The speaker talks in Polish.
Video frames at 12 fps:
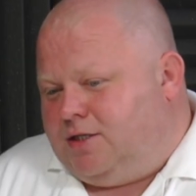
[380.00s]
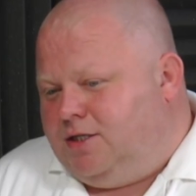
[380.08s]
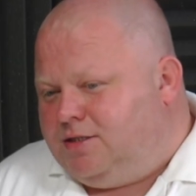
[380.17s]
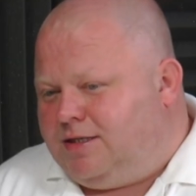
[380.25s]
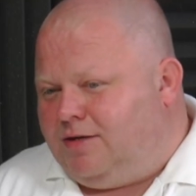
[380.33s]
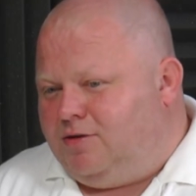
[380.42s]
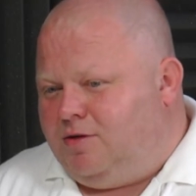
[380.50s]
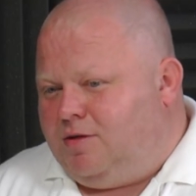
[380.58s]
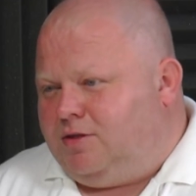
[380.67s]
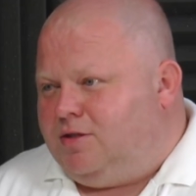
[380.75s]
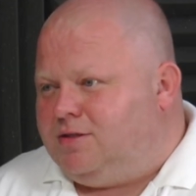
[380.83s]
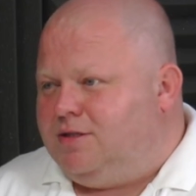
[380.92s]
nic z tego nie
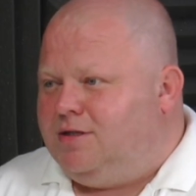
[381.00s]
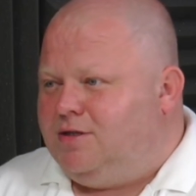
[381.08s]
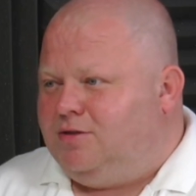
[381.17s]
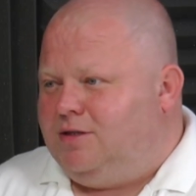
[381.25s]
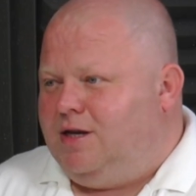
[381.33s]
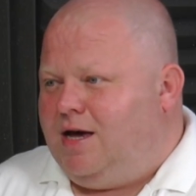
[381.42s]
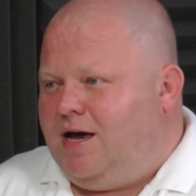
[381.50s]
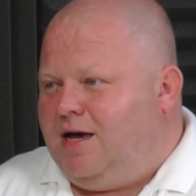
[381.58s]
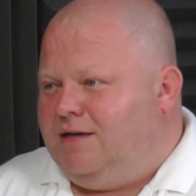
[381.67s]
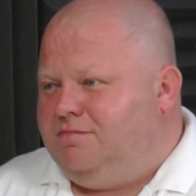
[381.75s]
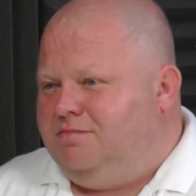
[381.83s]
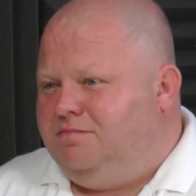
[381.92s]
ma, to jest tylko
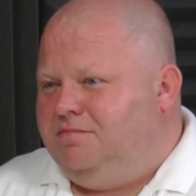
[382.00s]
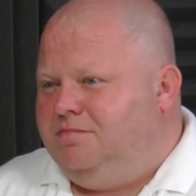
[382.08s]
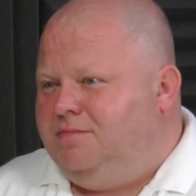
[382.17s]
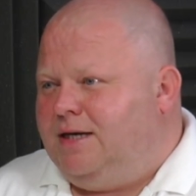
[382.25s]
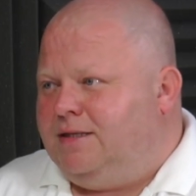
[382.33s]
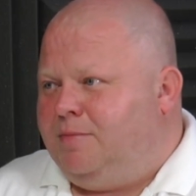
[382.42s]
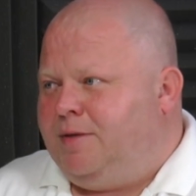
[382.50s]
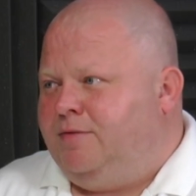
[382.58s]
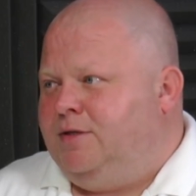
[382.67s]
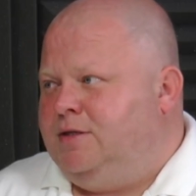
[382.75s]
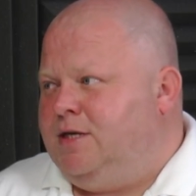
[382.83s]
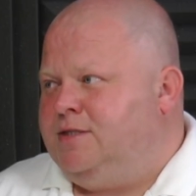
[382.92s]
dla, tak
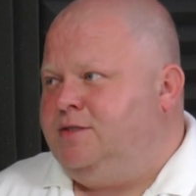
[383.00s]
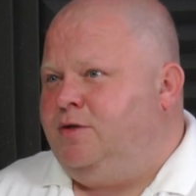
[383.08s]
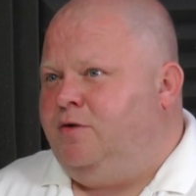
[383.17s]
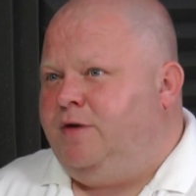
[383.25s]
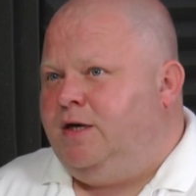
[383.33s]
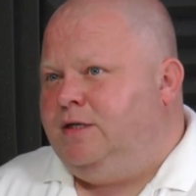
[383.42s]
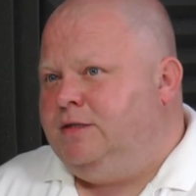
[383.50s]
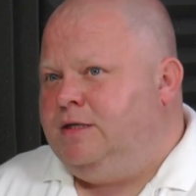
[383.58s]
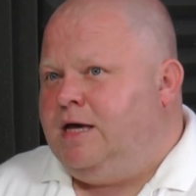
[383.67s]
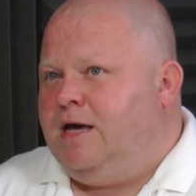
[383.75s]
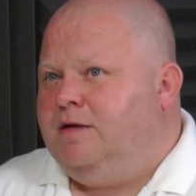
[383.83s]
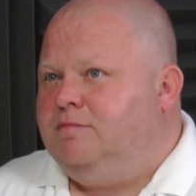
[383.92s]
naprawdę dla zdrowia i
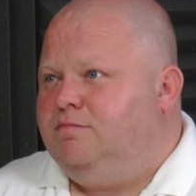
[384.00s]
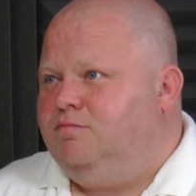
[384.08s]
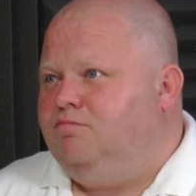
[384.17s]
dla